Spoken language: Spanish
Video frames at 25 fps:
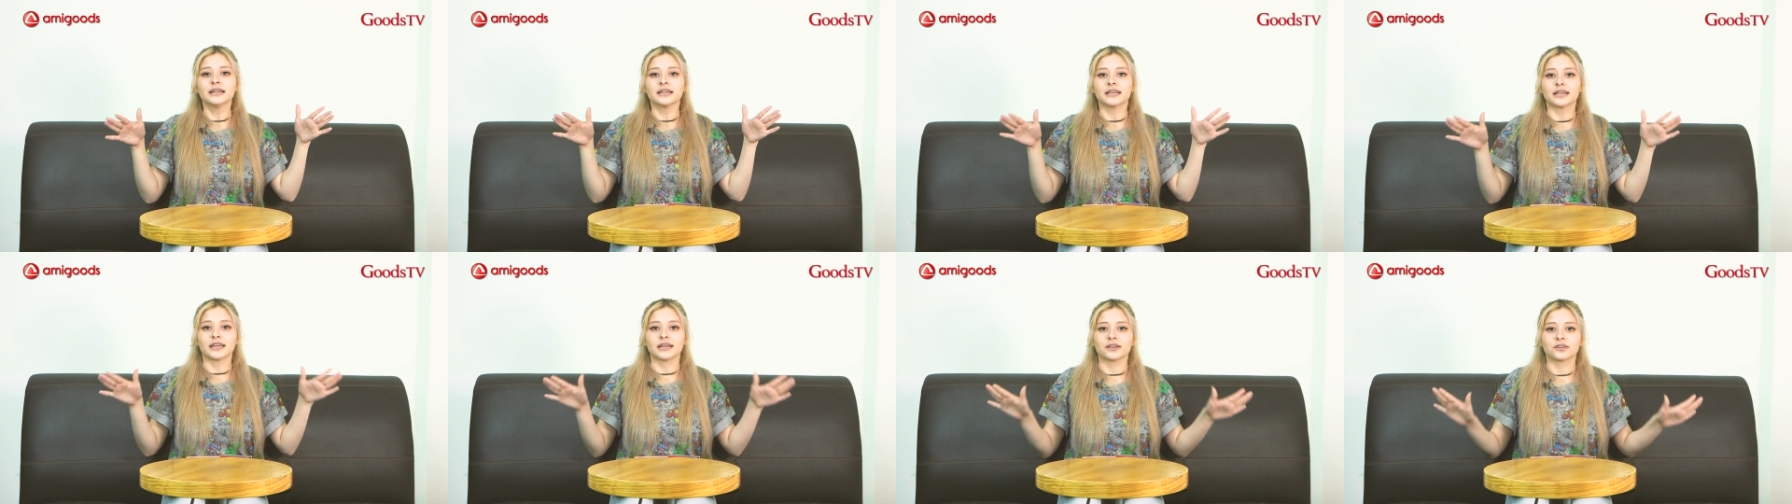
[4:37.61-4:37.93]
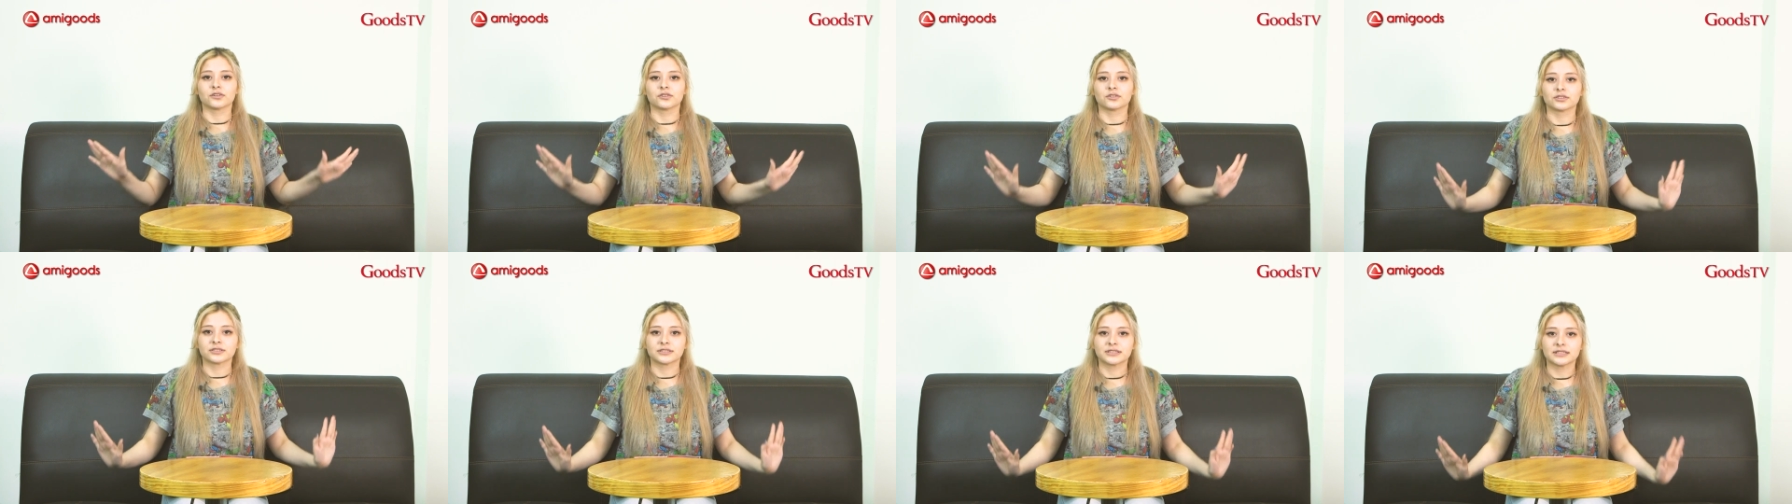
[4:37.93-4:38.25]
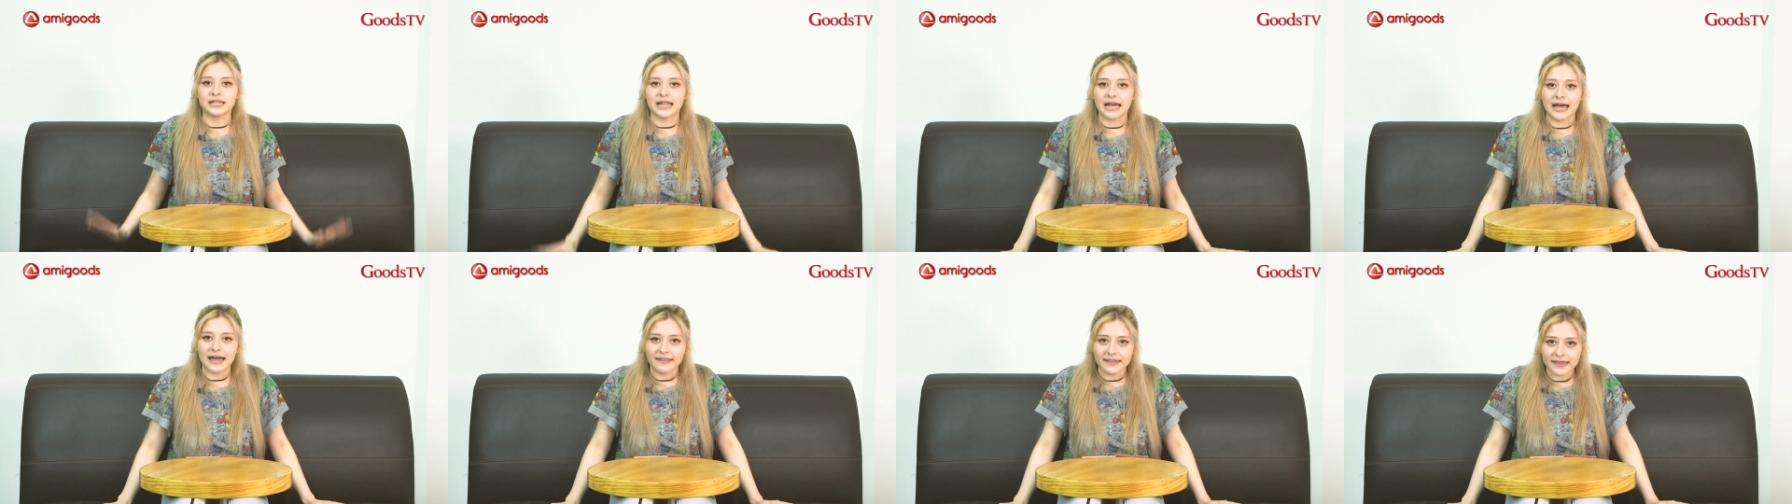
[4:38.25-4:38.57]
que nos
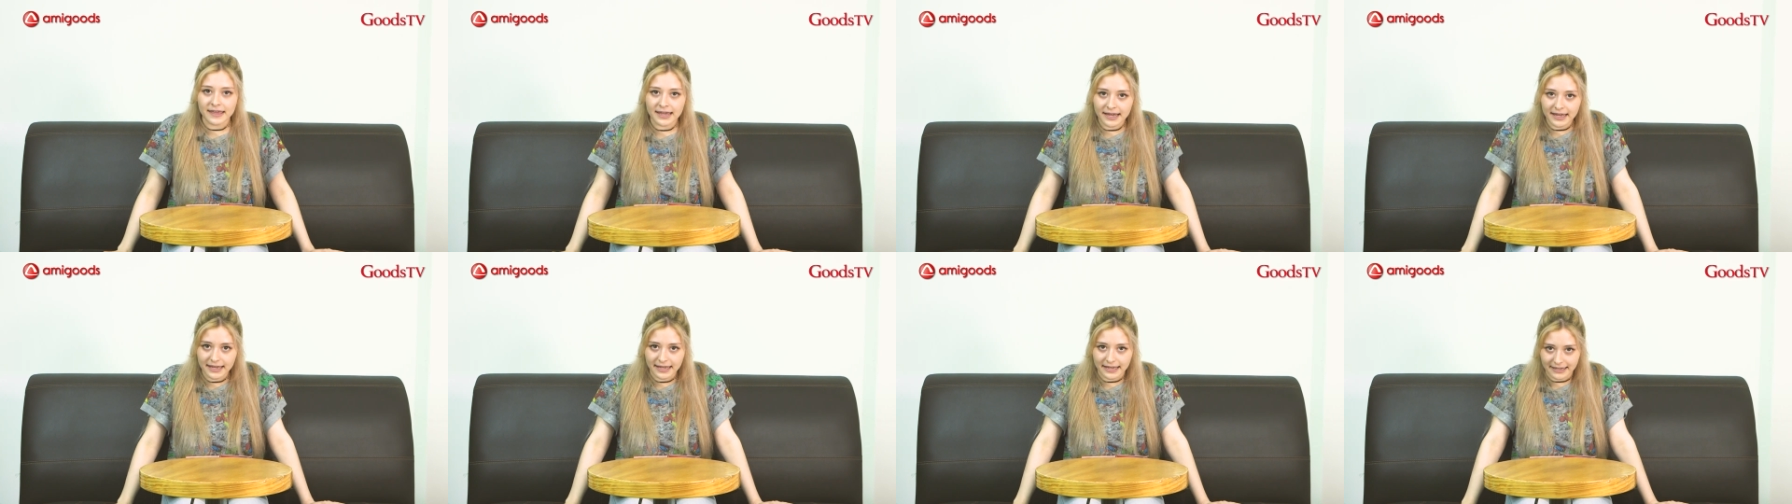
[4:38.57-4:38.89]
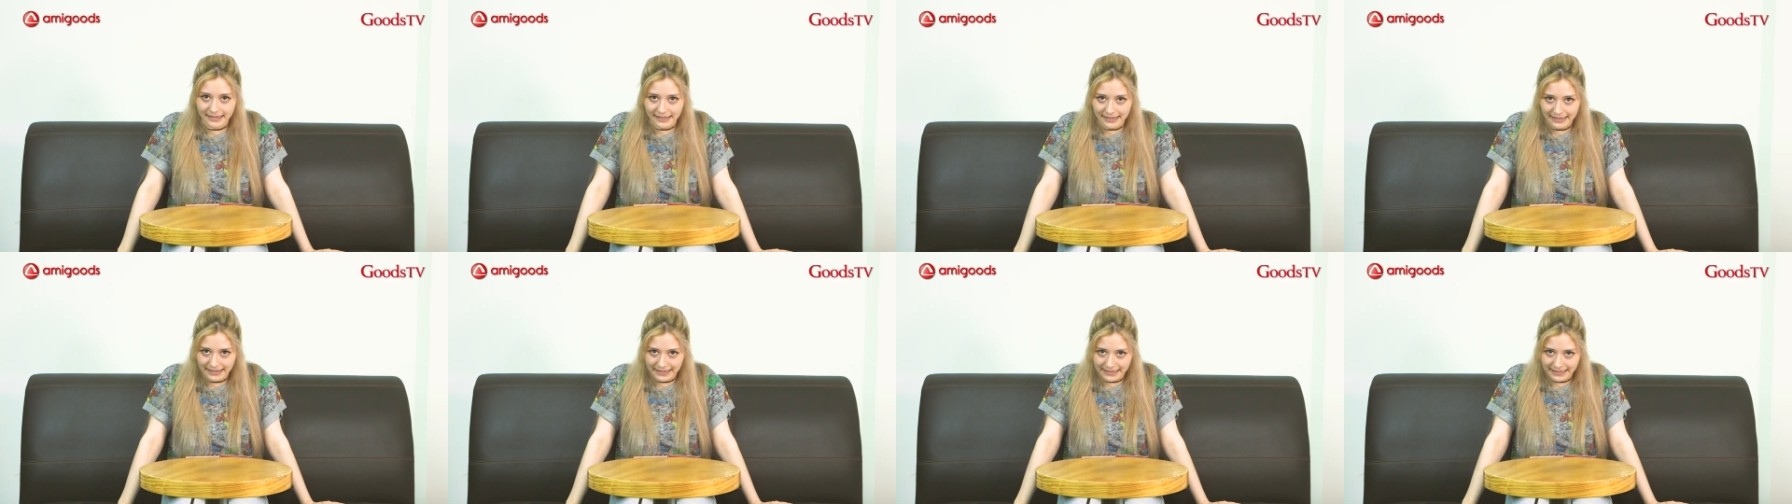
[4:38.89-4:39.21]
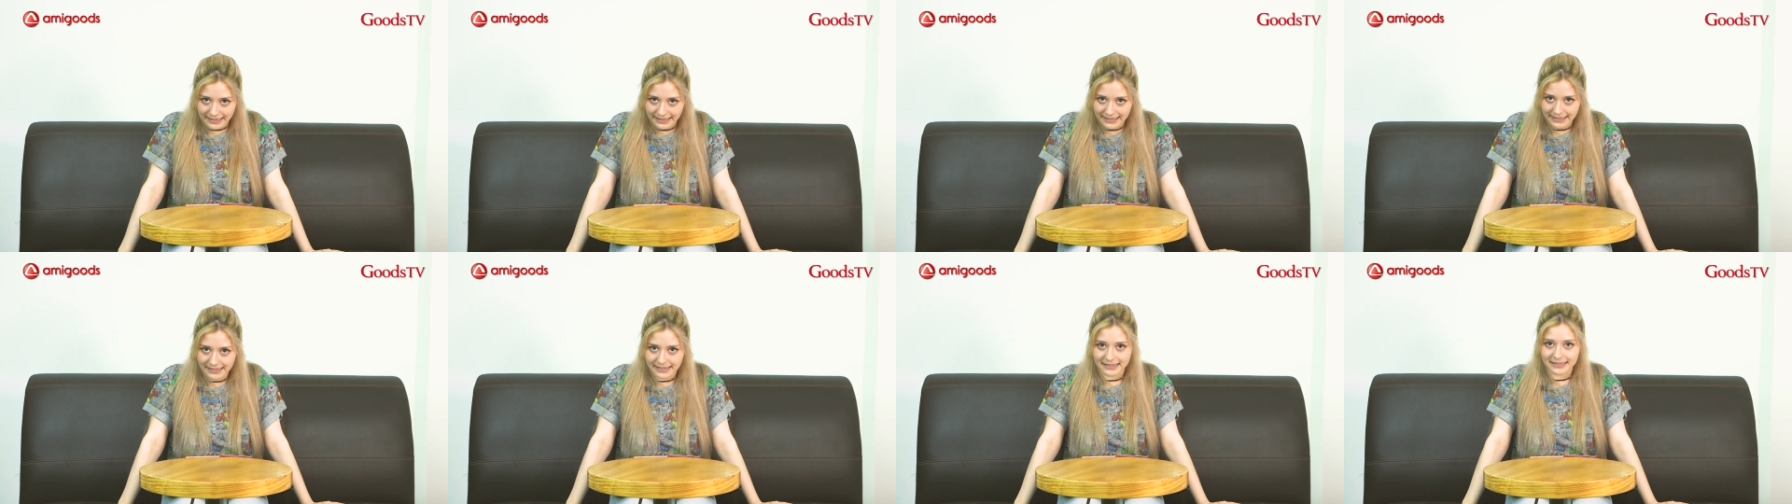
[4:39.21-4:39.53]
la dejan
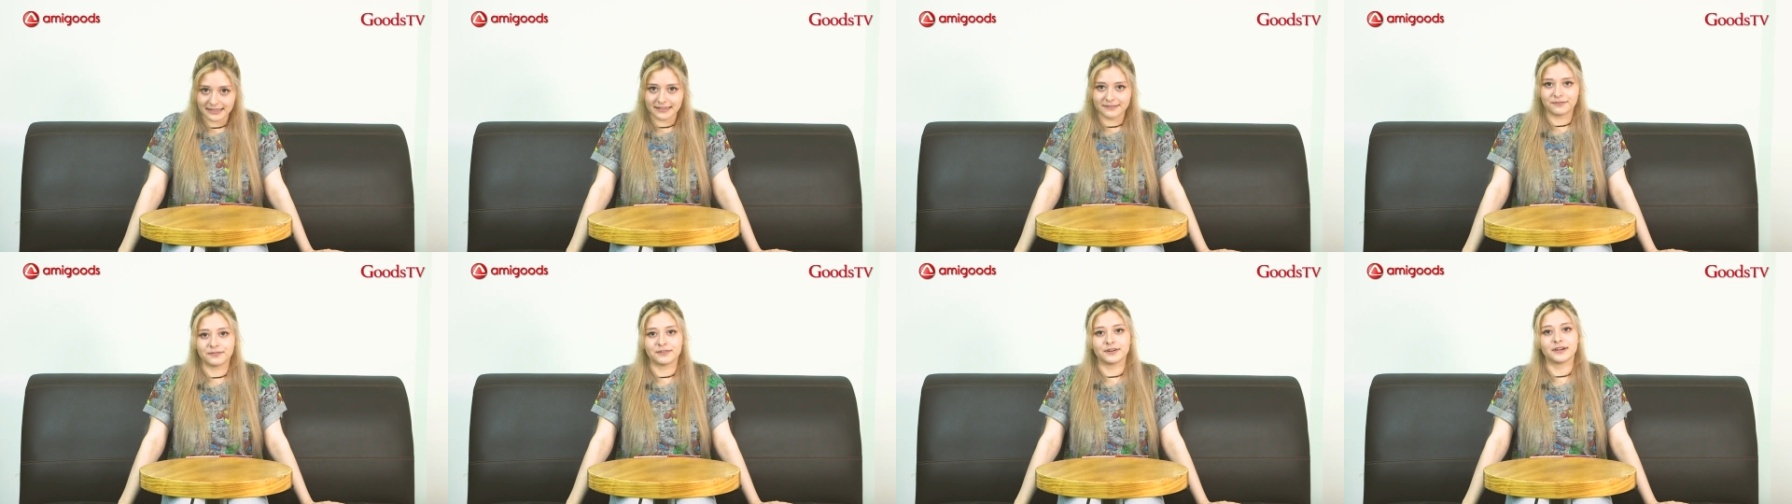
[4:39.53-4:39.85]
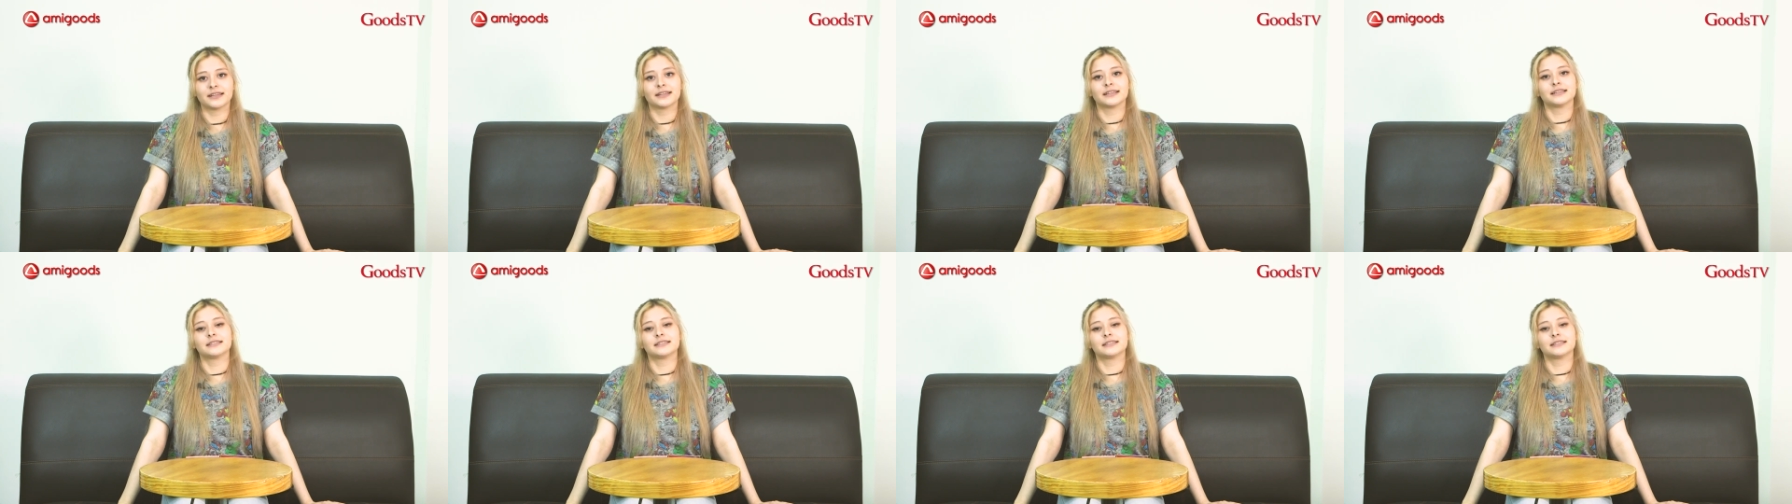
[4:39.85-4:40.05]
caer y fue